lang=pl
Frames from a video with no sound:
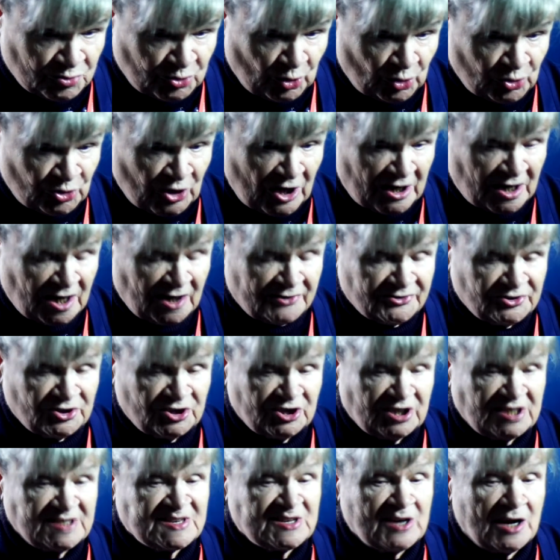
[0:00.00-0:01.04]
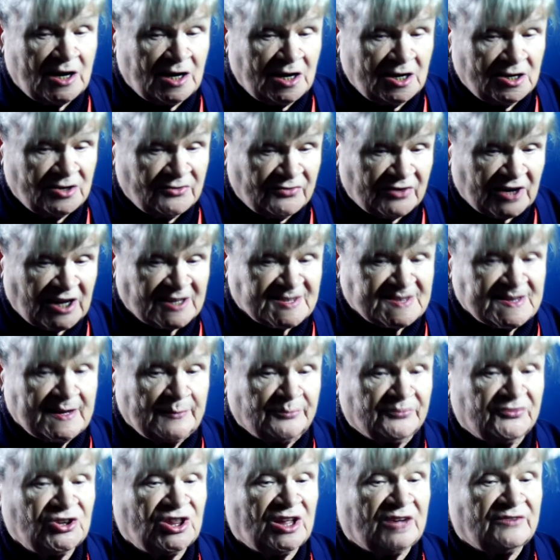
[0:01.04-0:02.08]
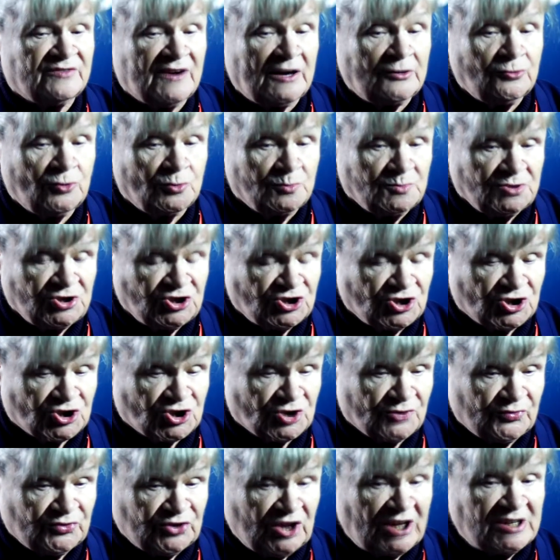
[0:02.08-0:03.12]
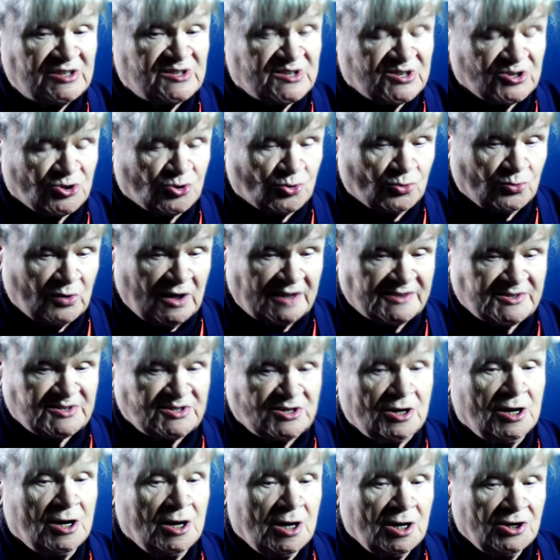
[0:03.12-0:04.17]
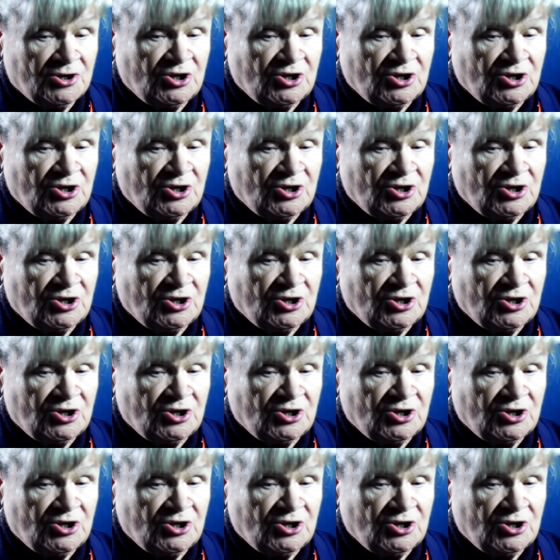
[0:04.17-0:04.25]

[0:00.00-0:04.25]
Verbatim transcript: y, to taka dygresja, ale wracam. Wydawało mi się, że w tej sytuacji,